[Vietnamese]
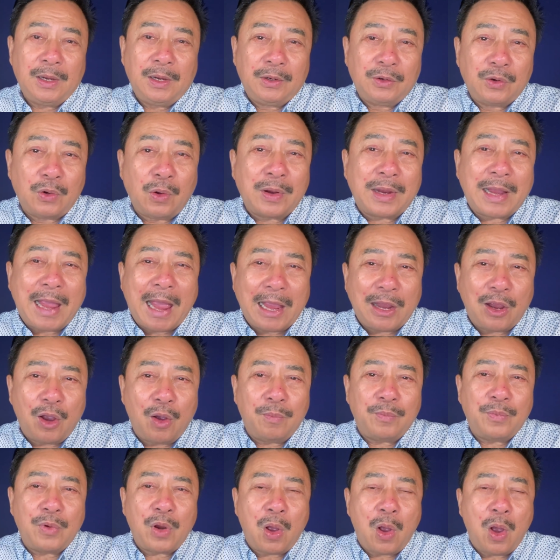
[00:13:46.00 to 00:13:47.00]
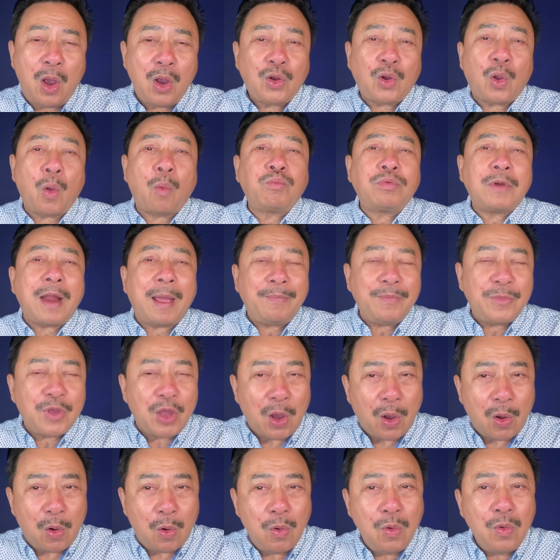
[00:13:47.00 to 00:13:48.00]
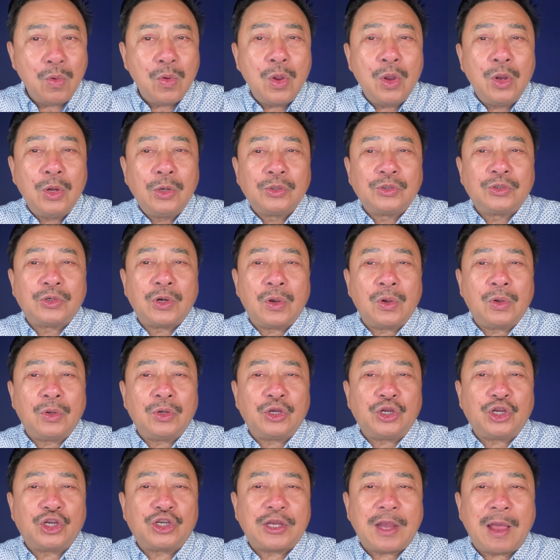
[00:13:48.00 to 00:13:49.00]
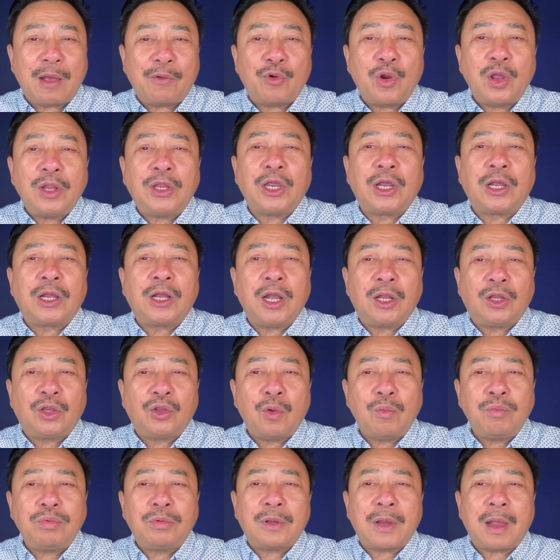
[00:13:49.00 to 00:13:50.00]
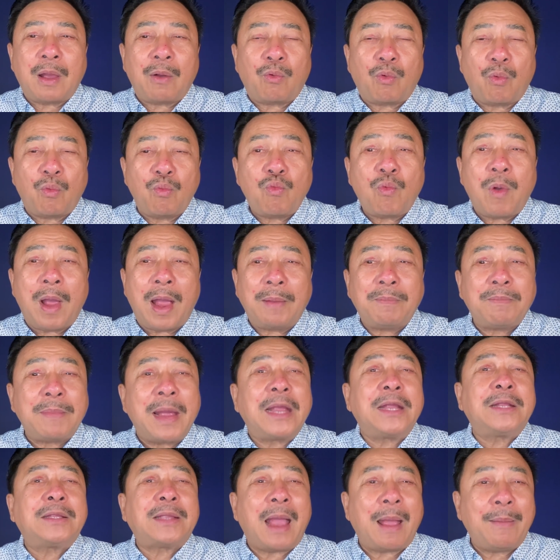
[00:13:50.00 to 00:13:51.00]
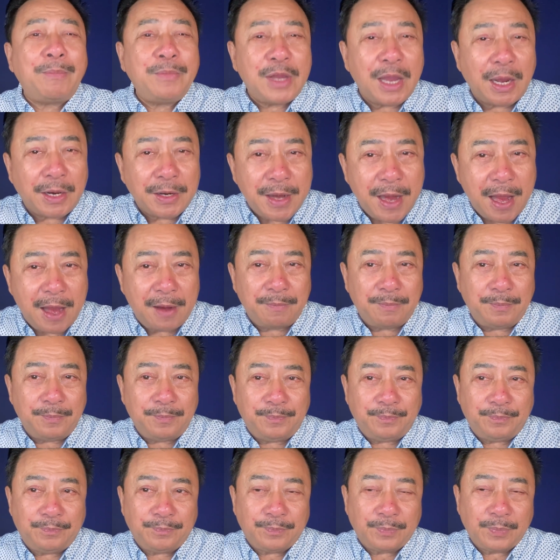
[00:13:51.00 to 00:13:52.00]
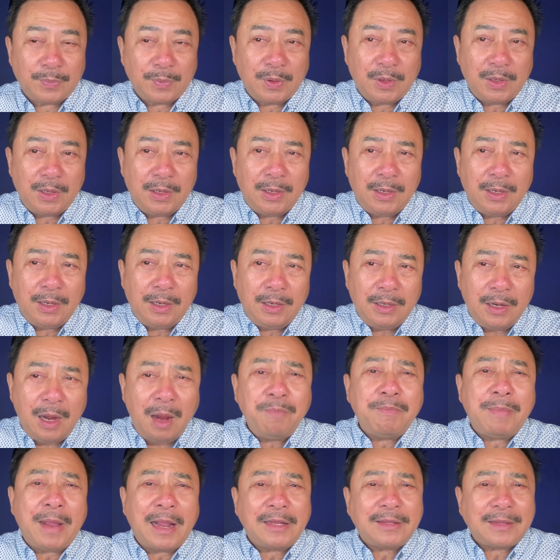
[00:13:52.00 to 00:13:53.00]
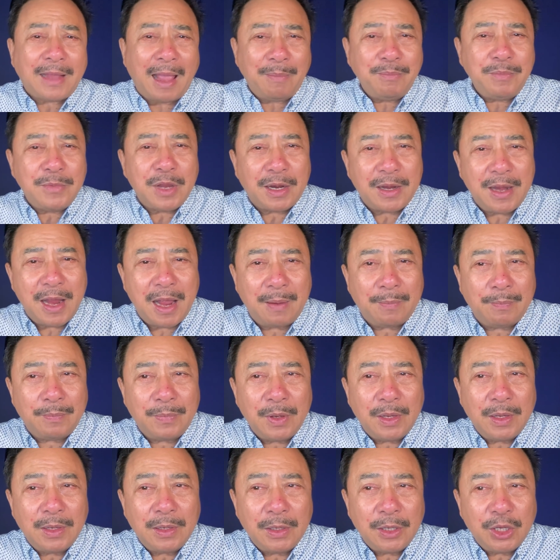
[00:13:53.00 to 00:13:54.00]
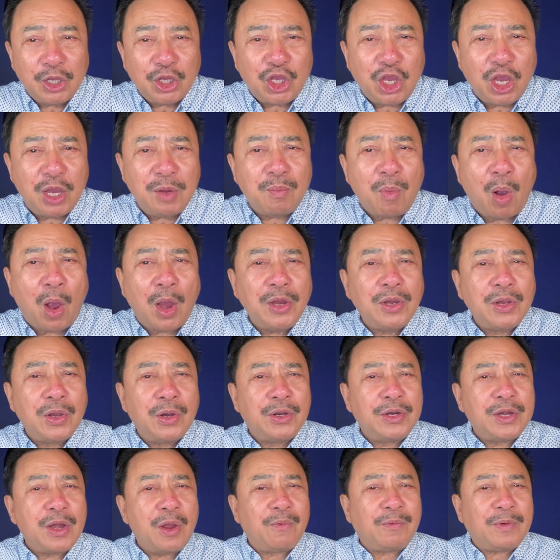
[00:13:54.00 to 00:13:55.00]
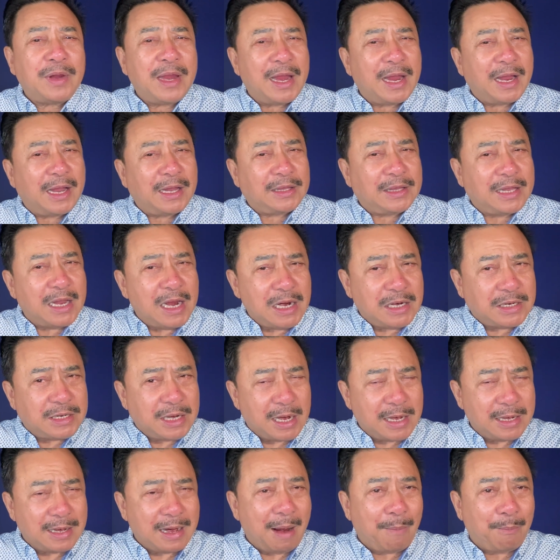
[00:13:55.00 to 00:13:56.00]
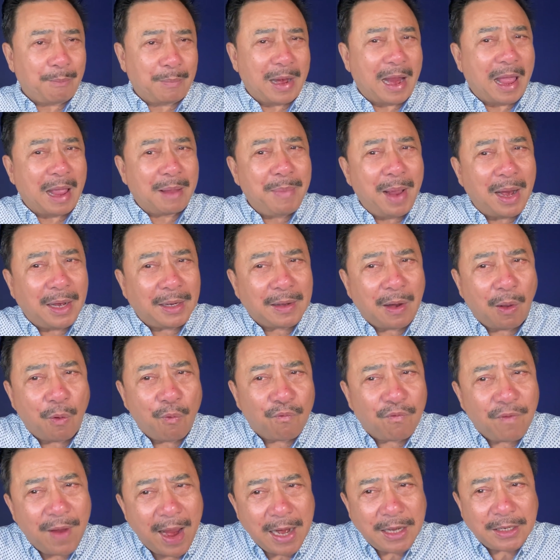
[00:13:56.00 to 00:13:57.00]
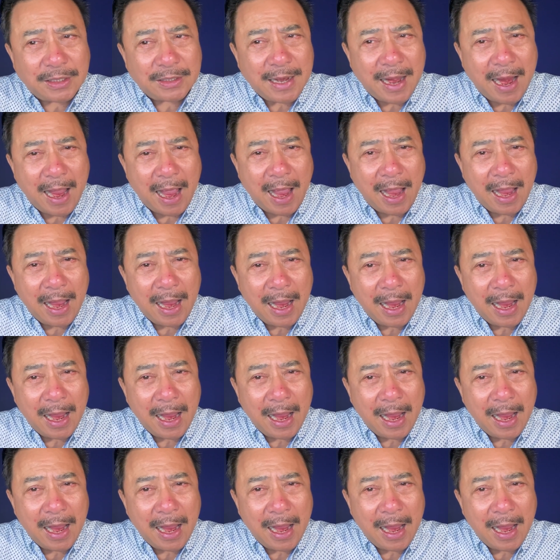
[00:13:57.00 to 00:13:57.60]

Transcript: Rồi ngày hôm đó cũng đám giỗ, rồi sau đó thì kết thúc vào cũng khoảng 7-8 giờ đêm. Đến 7-8 giờ đêm thì mọi người đều nghe cái tiếng rì rầm lại bắt đầu phát ra.